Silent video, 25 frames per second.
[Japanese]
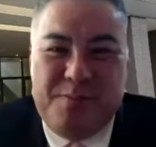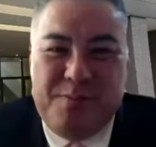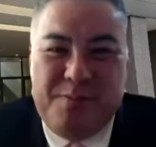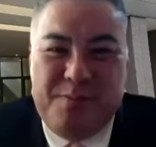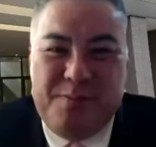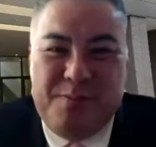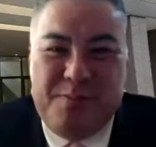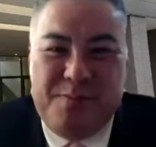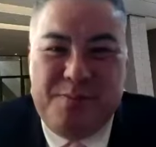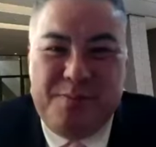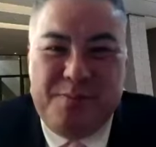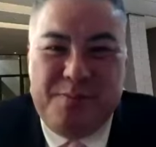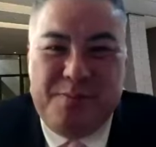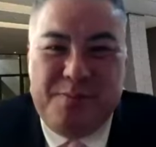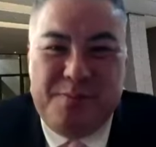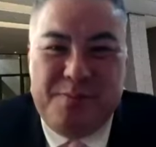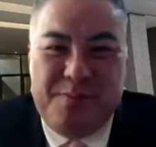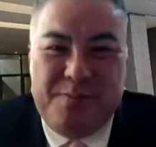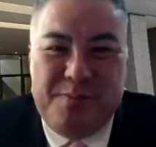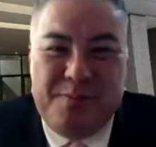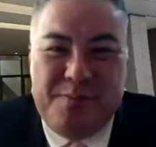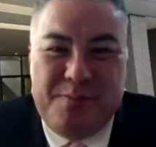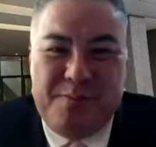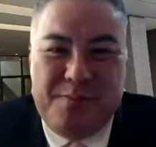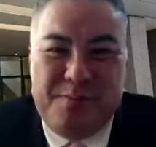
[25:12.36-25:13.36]
はい、はい
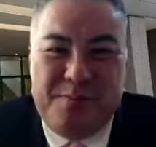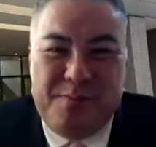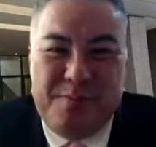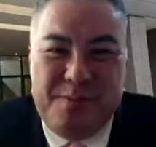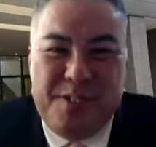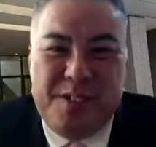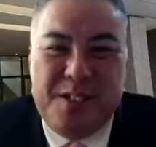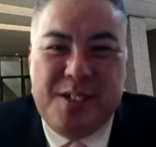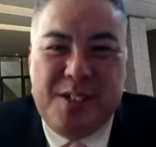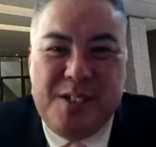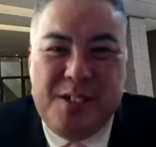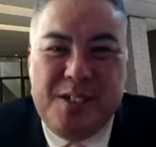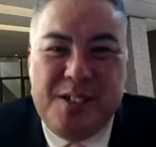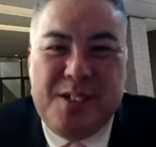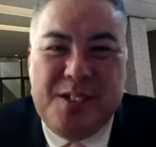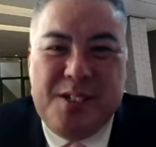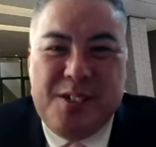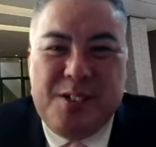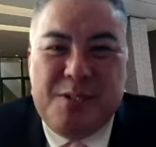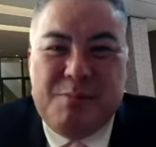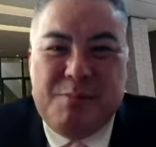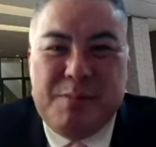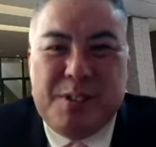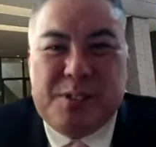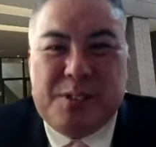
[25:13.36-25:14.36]

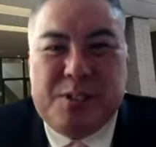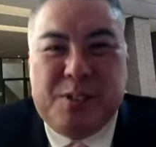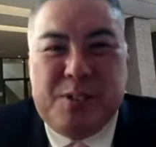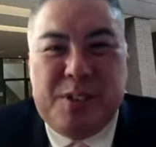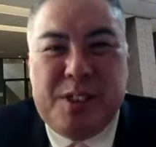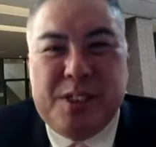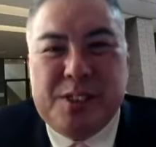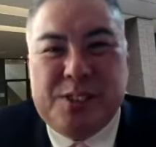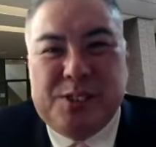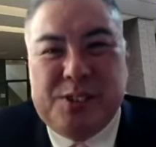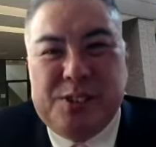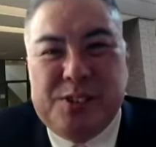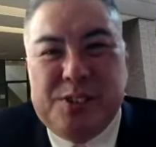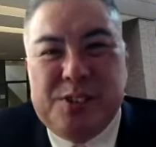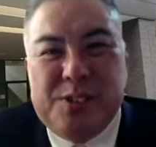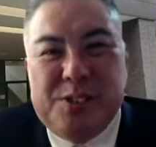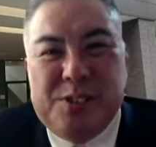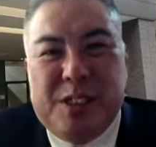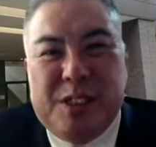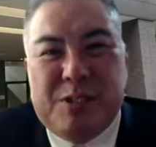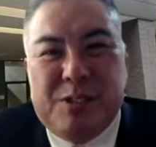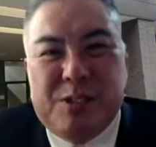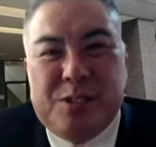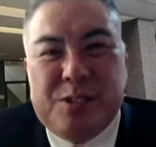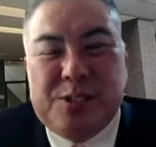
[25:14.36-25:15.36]
まあ、とりあえず、
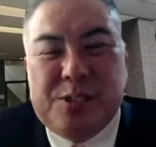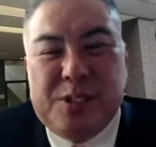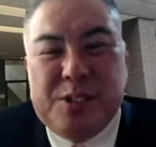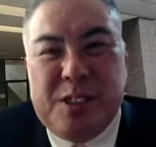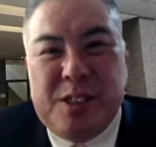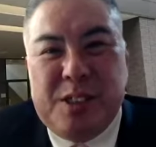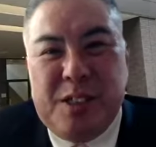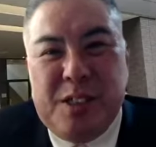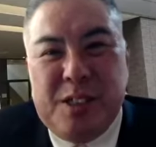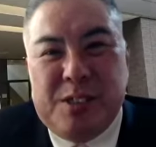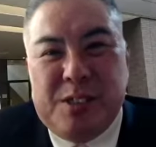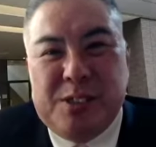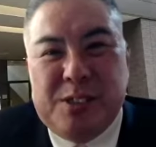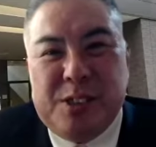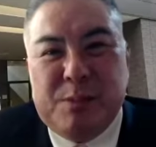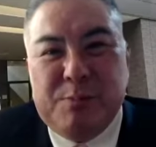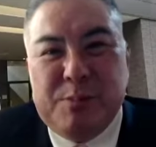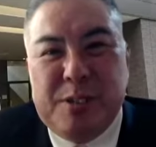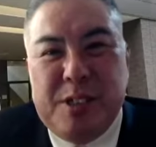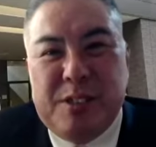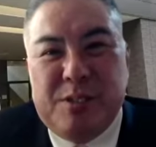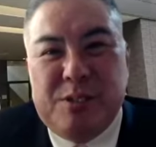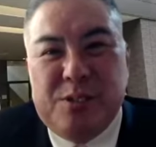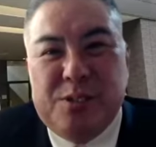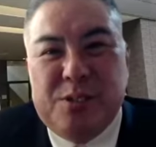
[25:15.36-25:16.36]
あの、えー、草
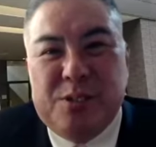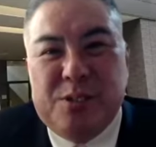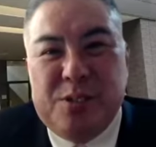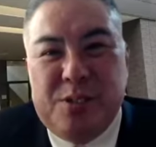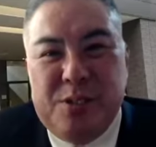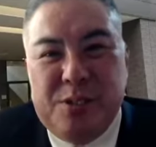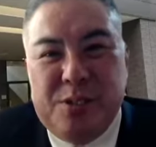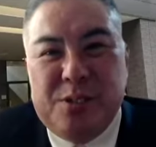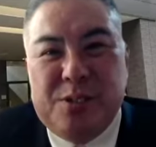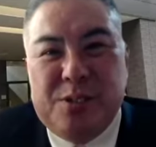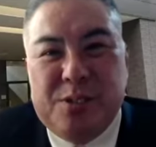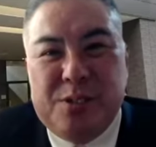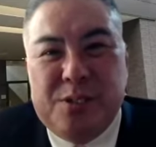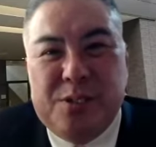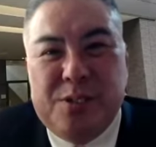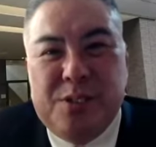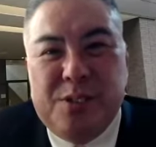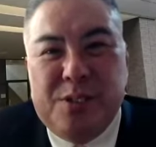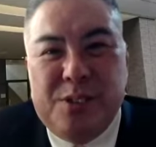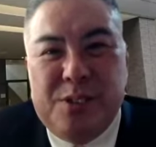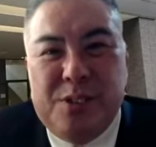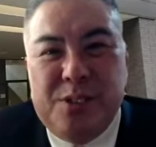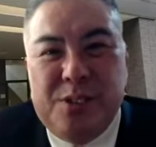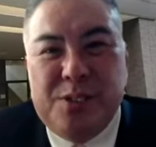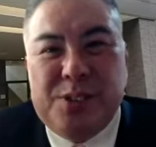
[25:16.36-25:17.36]
もやるぞよ、
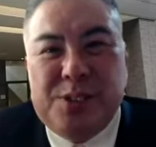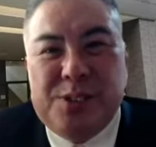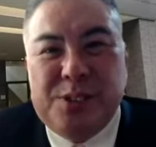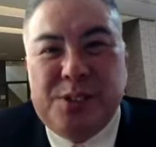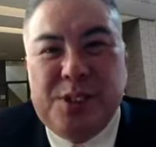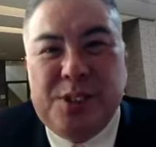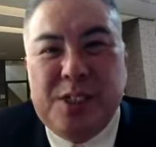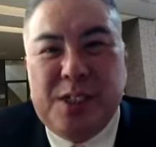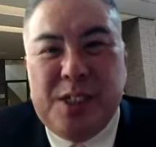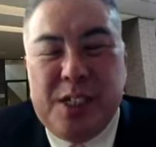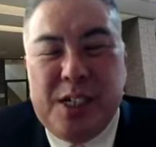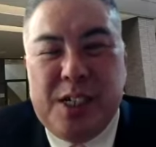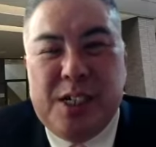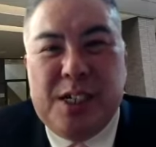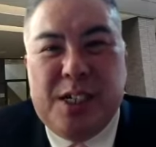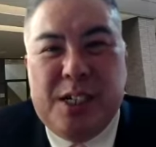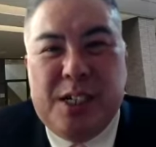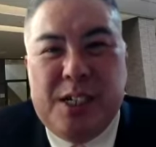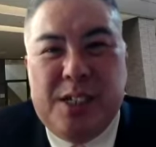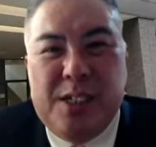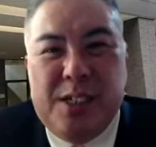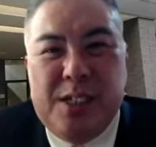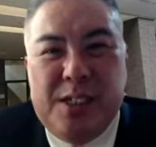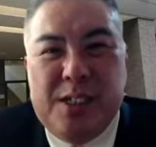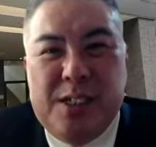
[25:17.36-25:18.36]
義経
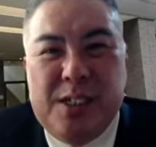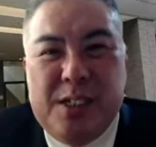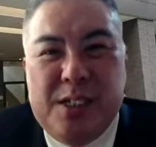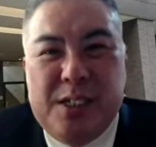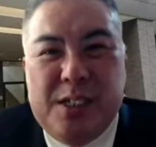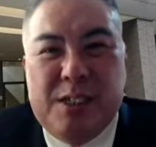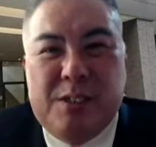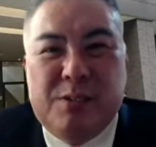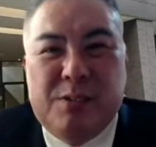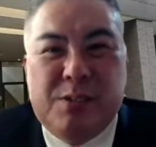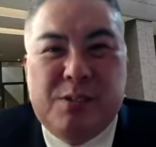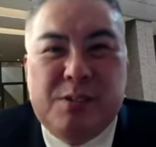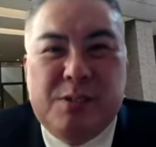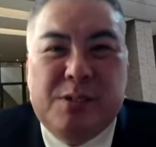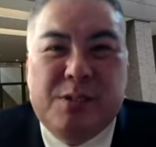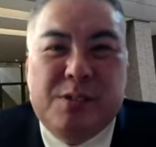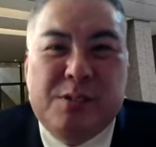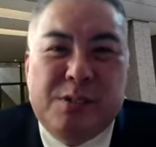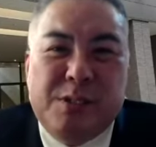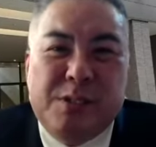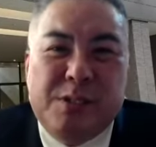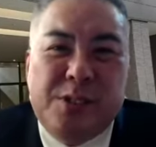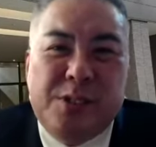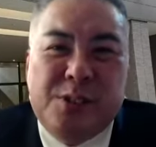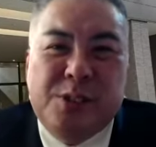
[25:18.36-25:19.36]
が、うん、あ
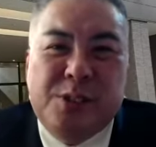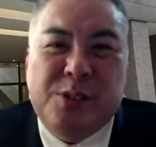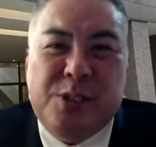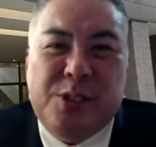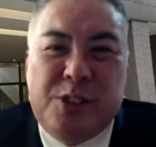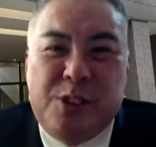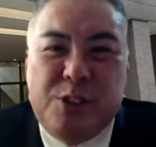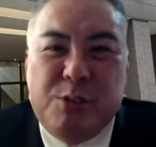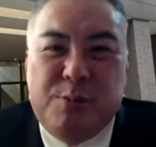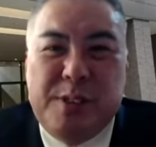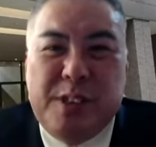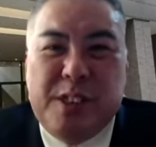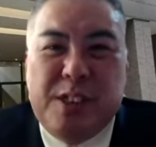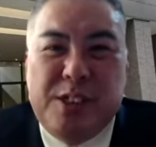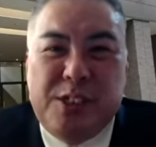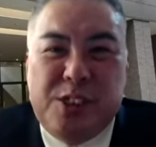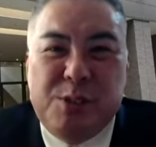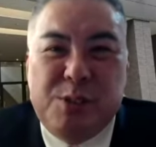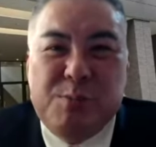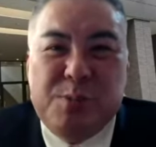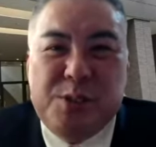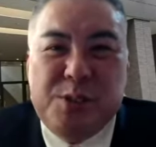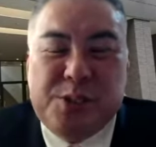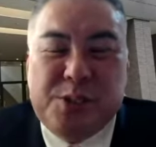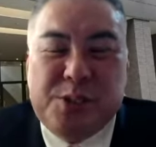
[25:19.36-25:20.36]
の、空気読めない
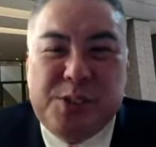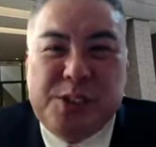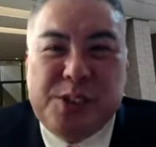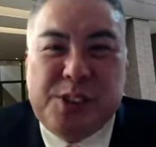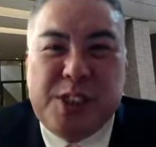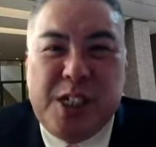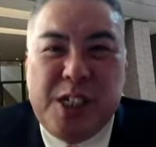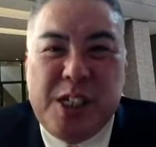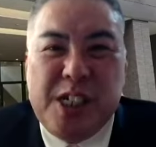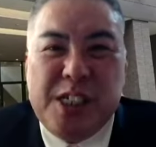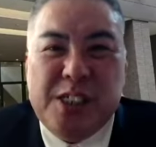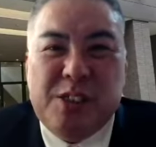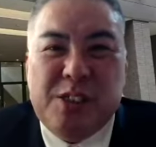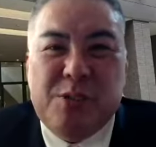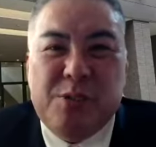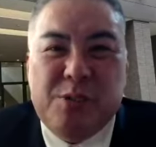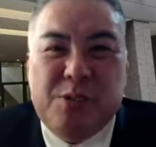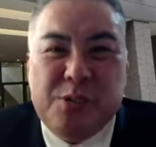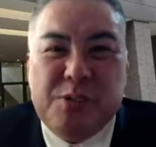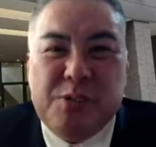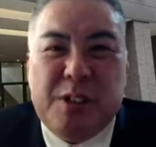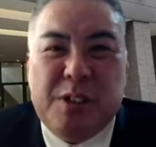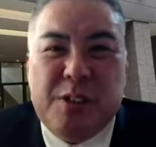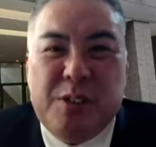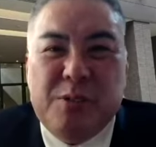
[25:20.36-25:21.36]
人物として描いてる
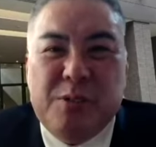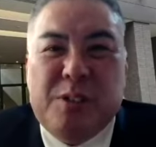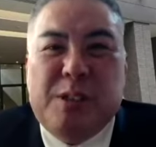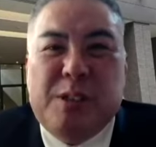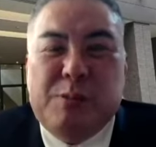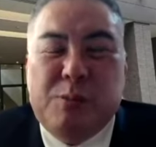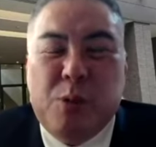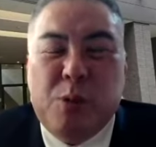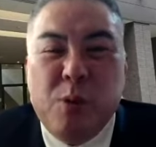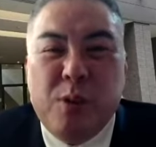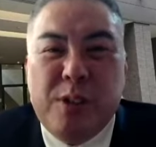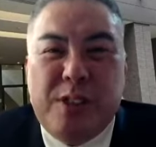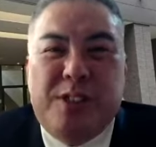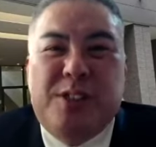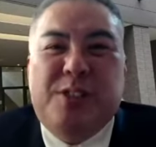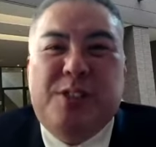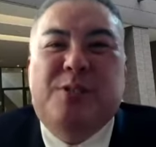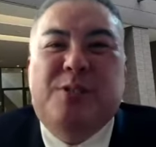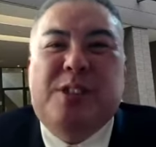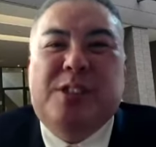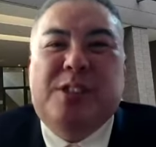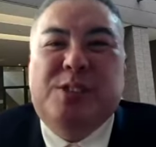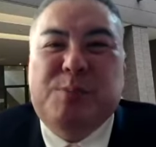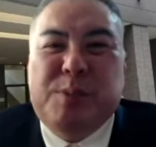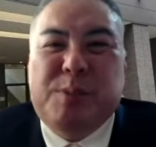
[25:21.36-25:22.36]
ことは評価、大いに
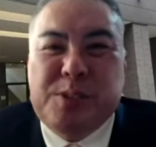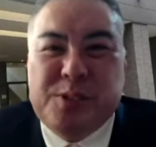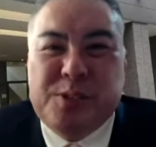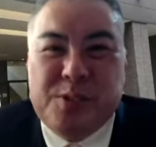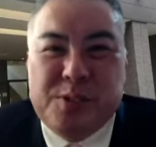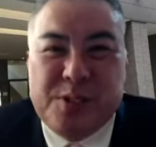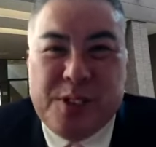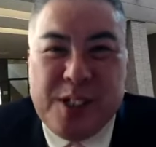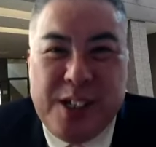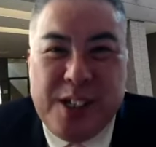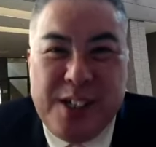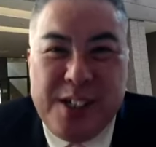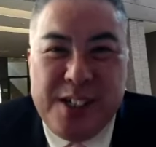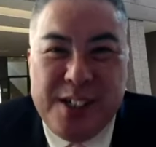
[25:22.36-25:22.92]
評価します、今回。